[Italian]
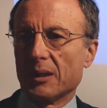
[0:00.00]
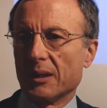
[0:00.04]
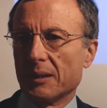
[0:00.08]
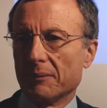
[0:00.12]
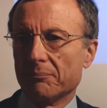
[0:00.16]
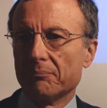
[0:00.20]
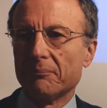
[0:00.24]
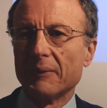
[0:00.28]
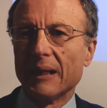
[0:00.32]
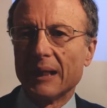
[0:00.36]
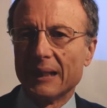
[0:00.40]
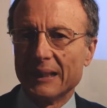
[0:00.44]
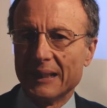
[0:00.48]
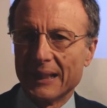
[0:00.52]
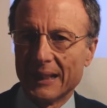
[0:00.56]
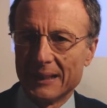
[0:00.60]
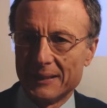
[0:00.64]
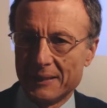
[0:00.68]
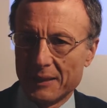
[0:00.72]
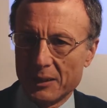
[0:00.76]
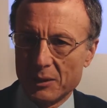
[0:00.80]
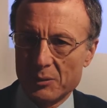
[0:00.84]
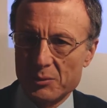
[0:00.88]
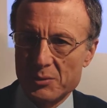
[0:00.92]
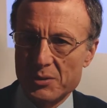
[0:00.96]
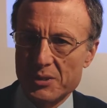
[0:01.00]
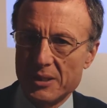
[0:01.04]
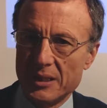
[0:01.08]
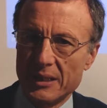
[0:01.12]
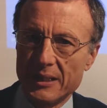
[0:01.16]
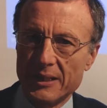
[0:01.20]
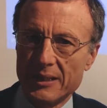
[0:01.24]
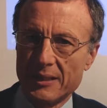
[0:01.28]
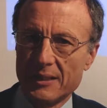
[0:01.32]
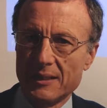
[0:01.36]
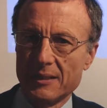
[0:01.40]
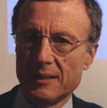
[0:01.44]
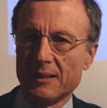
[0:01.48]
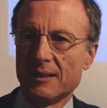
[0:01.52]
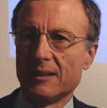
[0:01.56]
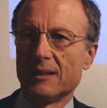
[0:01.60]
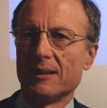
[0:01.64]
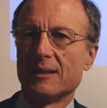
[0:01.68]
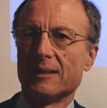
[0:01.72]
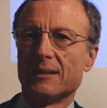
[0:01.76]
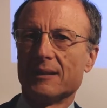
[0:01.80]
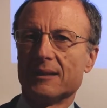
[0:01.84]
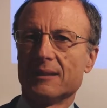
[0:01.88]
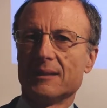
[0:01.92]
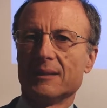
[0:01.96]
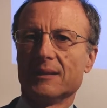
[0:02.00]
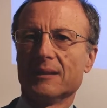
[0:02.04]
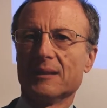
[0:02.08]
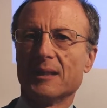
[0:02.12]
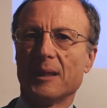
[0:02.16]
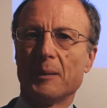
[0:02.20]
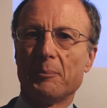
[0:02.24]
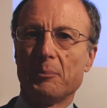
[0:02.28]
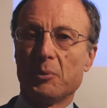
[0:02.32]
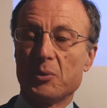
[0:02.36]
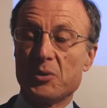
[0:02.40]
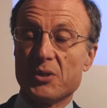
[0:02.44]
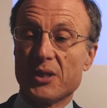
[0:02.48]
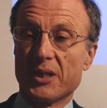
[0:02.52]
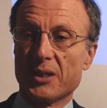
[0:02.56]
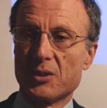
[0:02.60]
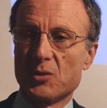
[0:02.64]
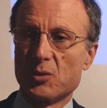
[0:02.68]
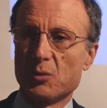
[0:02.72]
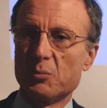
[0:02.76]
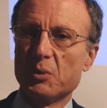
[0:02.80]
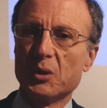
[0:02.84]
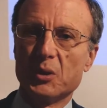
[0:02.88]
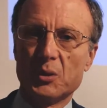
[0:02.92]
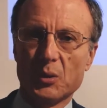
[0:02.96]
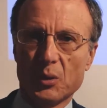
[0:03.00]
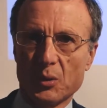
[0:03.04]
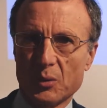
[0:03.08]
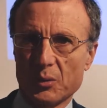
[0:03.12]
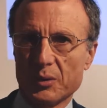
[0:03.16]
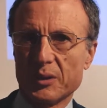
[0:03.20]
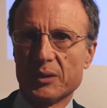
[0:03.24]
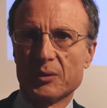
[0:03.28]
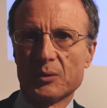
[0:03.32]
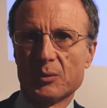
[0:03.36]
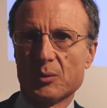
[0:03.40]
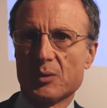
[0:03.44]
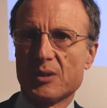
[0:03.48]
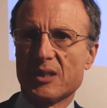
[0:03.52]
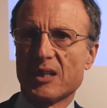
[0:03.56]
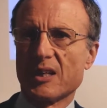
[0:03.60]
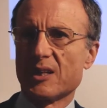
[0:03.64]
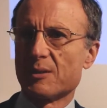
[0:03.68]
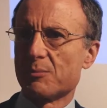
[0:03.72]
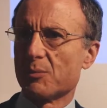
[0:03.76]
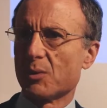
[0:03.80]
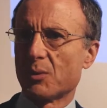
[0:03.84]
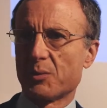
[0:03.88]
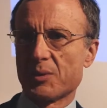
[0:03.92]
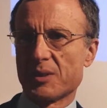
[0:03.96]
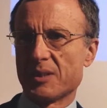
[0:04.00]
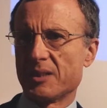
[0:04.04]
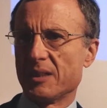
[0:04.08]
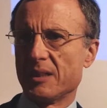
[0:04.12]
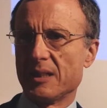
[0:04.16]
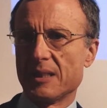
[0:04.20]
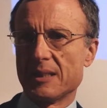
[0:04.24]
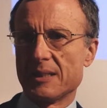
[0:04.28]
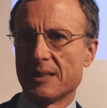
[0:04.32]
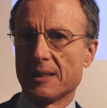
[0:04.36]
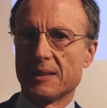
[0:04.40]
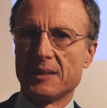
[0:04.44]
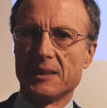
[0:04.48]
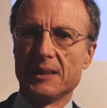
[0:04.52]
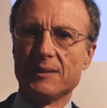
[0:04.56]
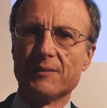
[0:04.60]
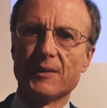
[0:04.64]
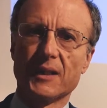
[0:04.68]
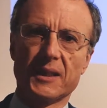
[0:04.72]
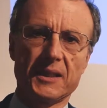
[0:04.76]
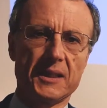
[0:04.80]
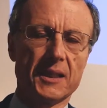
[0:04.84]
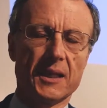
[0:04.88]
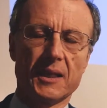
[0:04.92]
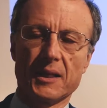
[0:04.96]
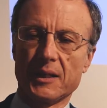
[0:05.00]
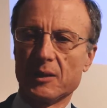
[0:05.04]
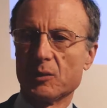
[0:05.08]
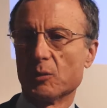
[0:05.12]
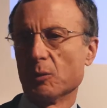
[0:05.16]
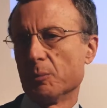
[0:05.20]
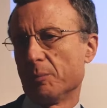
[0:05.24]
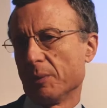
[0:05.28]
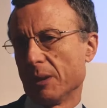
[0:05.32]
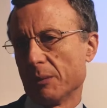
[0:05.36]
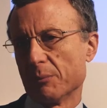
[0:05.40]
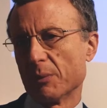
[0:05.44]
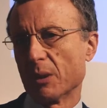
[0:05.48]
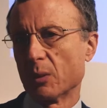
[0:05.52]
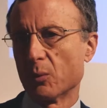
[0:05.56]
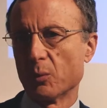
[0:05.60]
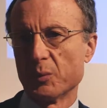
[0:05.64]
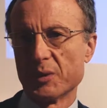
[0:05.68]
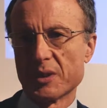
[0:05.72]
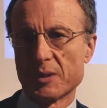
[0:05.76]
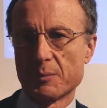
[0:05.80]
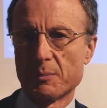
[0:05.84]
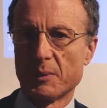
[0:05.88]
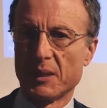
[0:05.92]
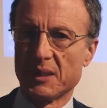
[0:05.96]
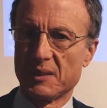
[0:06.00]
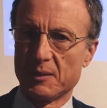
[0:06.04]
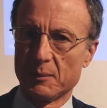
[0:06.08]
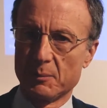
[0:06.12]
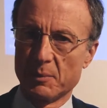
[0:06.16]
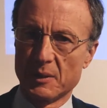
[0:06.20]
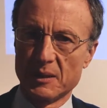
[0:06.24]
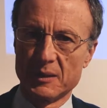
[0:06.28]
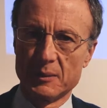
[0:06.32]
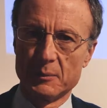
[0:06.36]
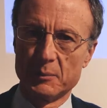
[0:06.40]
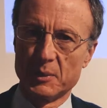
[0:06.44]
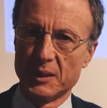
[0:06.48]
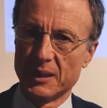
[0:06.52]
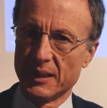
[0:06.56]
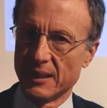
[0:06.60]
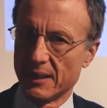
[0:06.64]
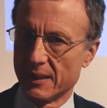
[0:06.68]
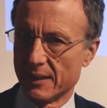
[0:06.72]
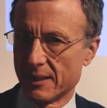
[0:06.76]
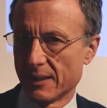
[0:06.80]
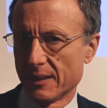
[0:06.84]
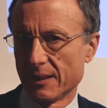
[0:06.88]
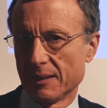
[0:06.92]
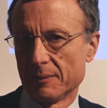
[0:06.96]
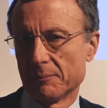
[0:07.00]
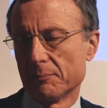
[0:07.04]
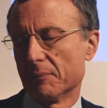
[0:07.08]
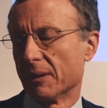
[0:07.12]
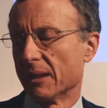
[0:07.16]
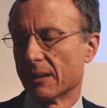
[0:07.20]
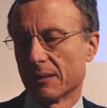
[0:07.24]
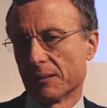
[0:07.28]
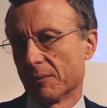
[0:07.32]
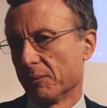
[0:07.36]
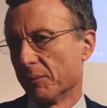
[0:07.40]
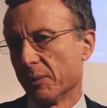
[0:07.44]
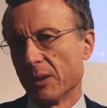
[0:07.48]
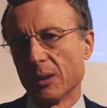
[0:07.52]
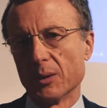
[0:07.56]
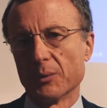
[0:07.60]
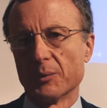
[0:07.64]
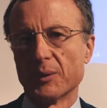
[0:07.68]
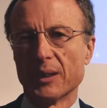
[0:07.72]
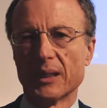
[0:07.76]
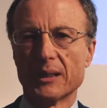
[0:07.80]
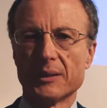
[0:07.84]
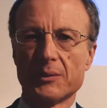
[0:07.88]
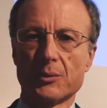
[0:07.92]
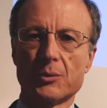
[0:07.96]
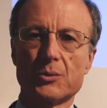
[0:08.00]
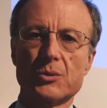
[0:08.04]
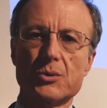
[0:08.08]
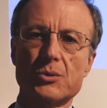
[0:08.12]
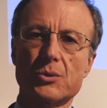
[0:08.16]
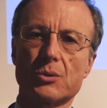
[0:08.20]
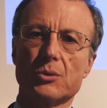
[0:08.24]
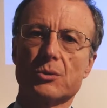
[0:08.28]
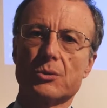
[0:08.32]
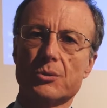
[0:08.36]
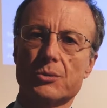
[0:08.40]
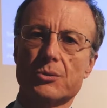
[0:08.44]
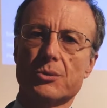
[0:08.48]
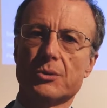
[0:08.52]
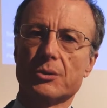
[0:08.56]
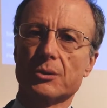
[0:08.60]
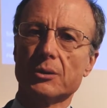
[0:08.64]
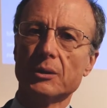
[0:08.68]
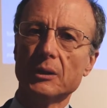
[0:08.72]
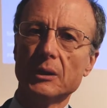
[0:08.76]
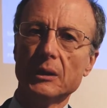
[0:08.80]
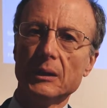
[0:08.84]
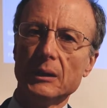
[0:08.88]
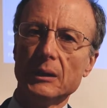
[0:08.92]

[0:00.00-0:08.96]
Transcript: a, agli altri consiglieri nel eh, appoggiare subito con entusiasmo questa iniziativa, chiarendo prima alcuni aspetti preliminari, ma quello è un altro discorso,